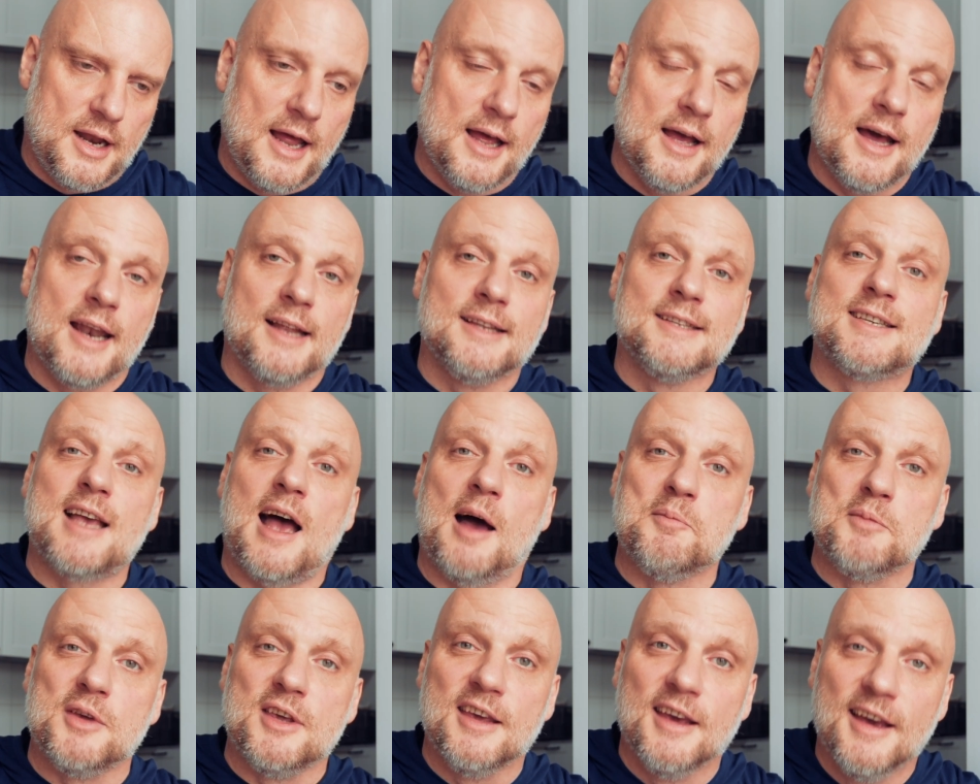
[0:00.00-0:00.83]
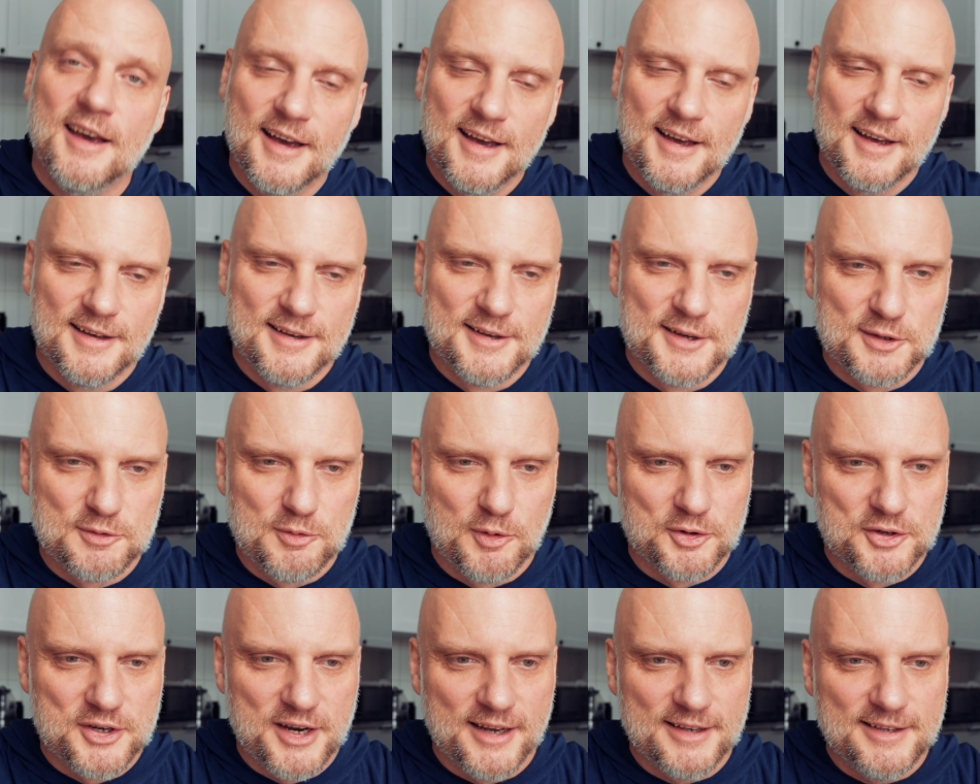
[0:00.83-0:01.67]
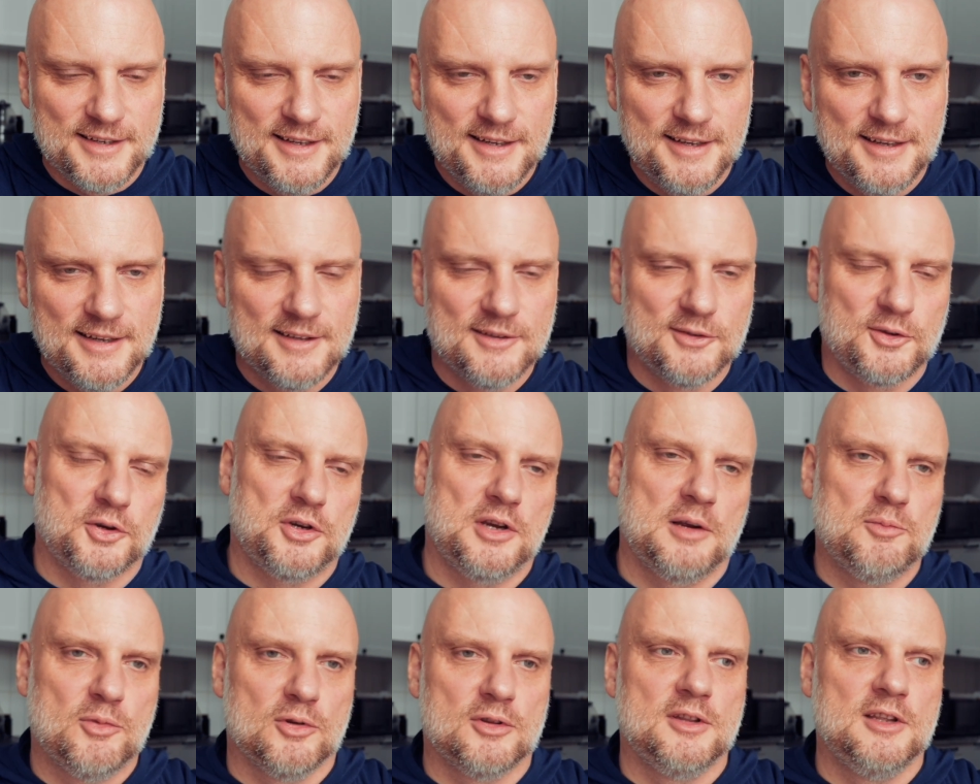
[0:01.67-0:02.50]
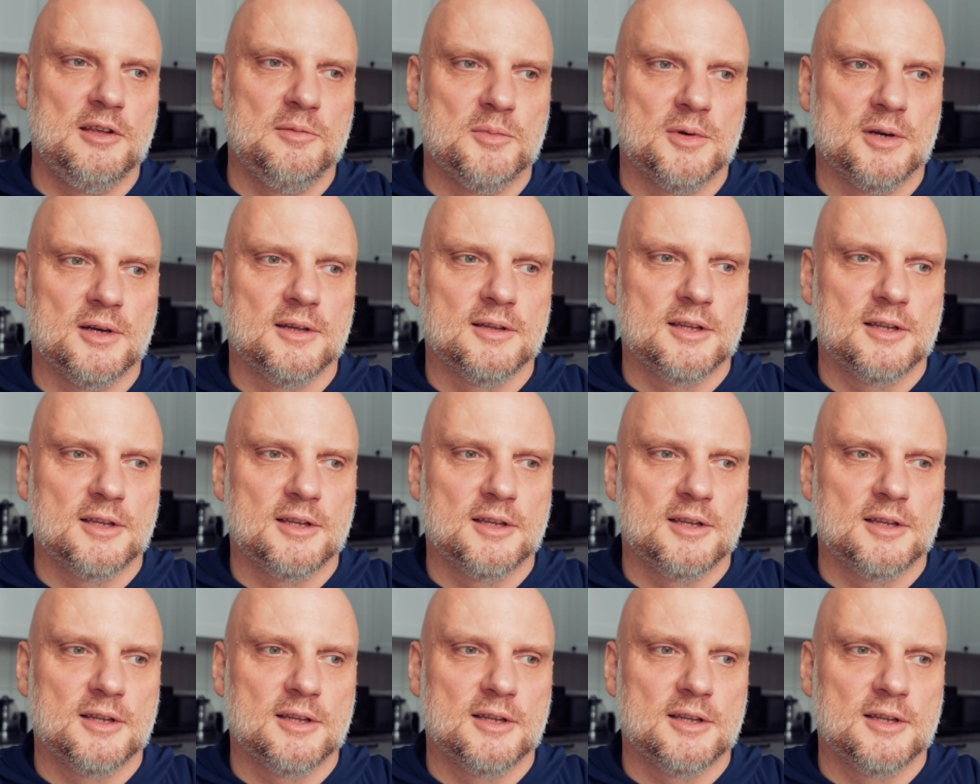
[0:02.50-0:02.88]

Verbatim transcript: ręcami złączeni, to się modlimy.